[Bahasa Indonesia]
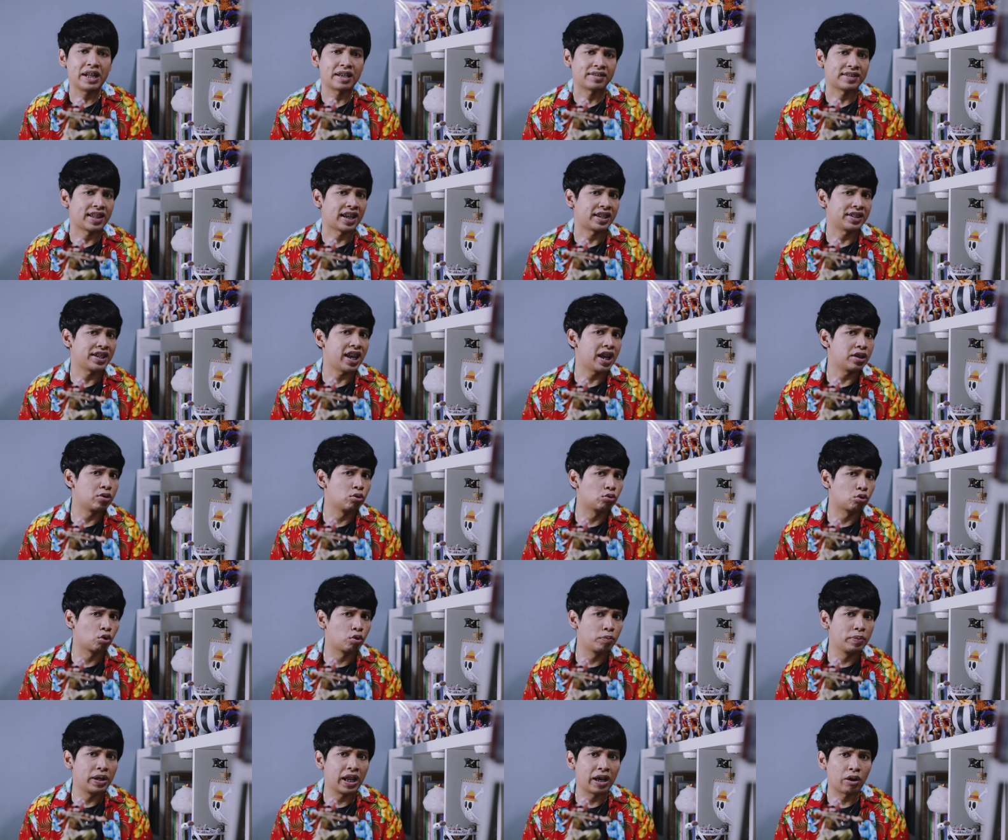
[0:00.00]
Dasnaknya
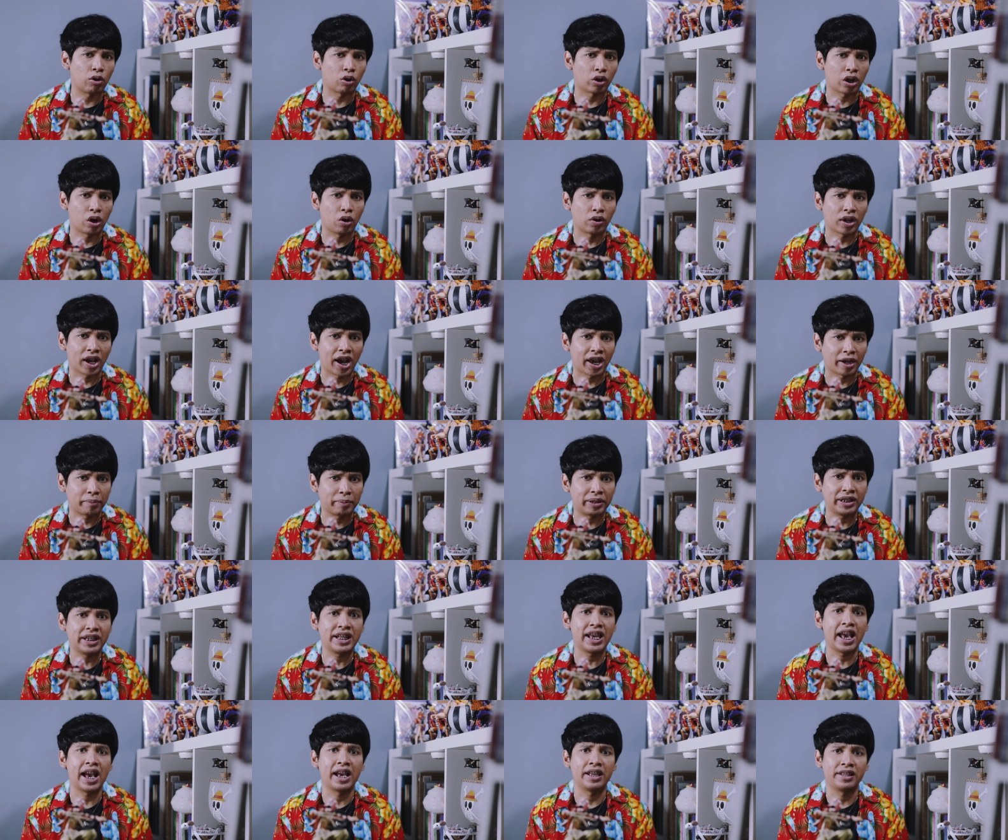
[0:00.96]
justru bilang ke orang-orang
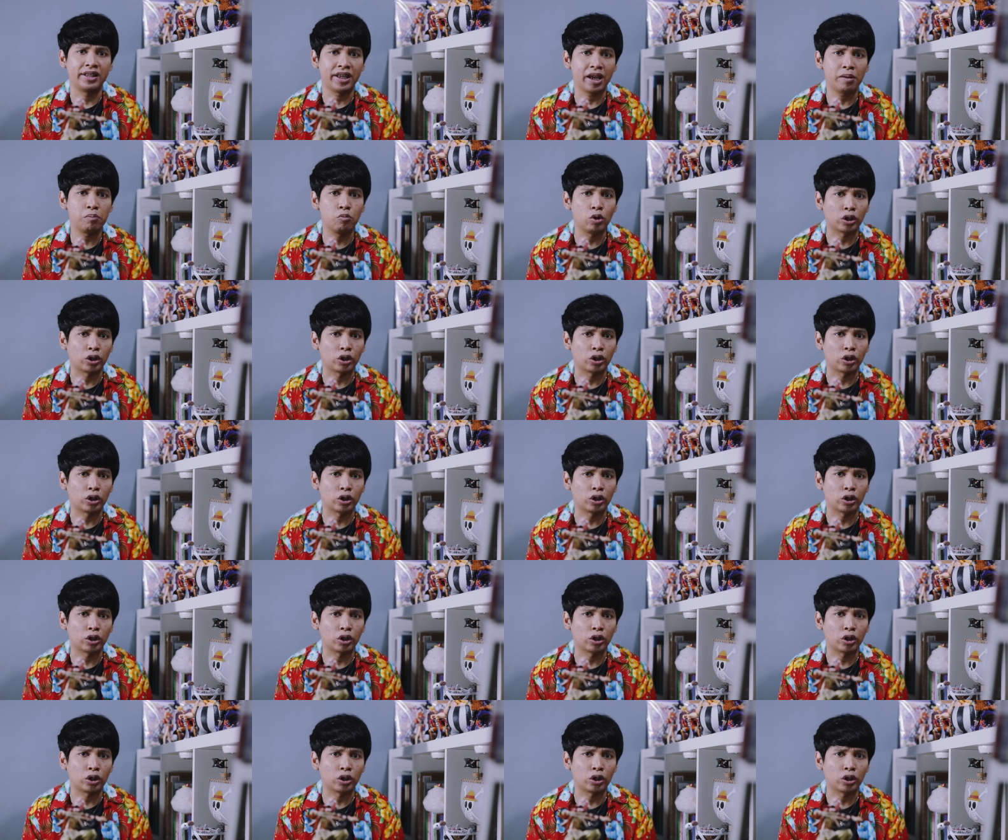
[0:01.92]
Armenianya